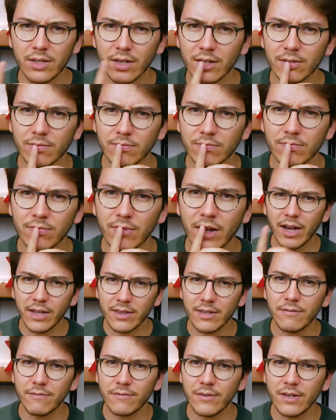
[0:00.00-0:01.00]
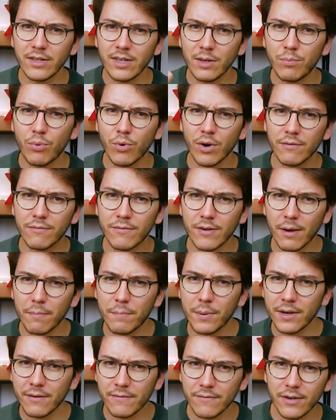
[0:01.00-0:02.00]
Tiens, un effet qui pourrait
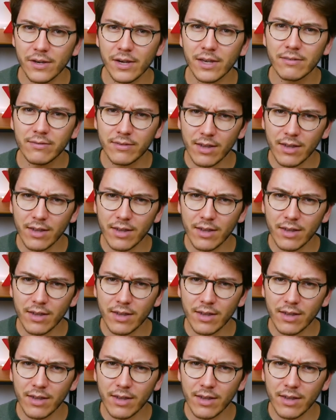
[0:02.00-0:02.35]
faire préférer